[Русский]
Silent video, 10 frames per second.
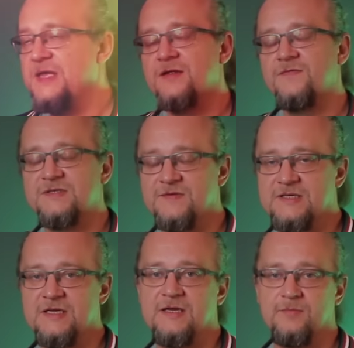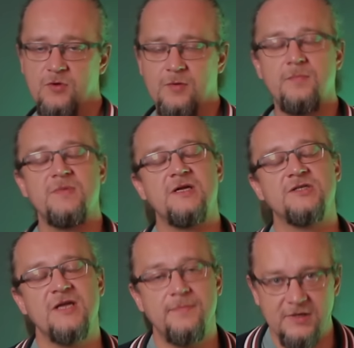Перед возведением дома мы
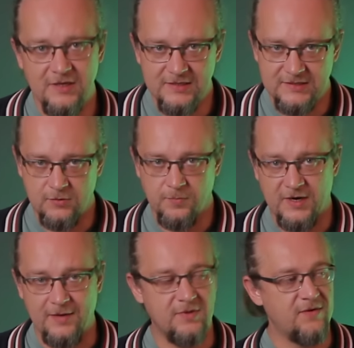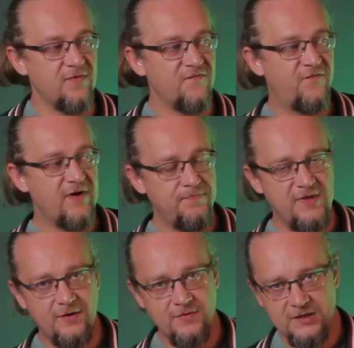должны определиться с его параметрами.
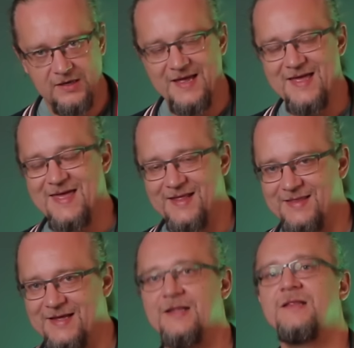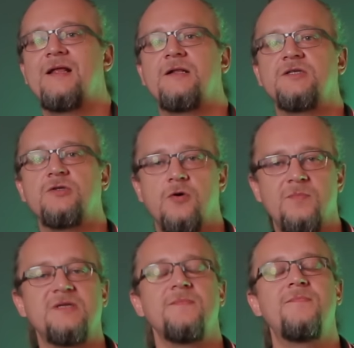Во-первых, это должно
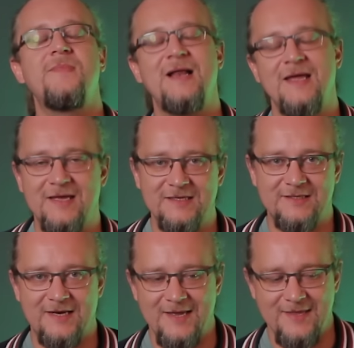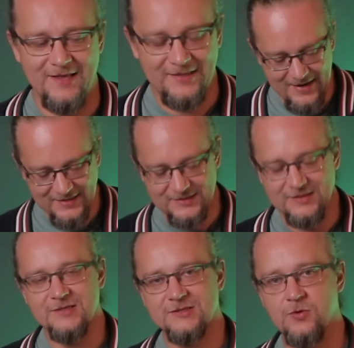быть маленькое строение.
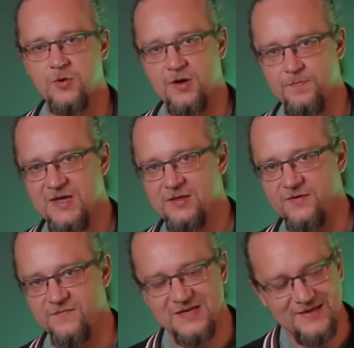30-40 метров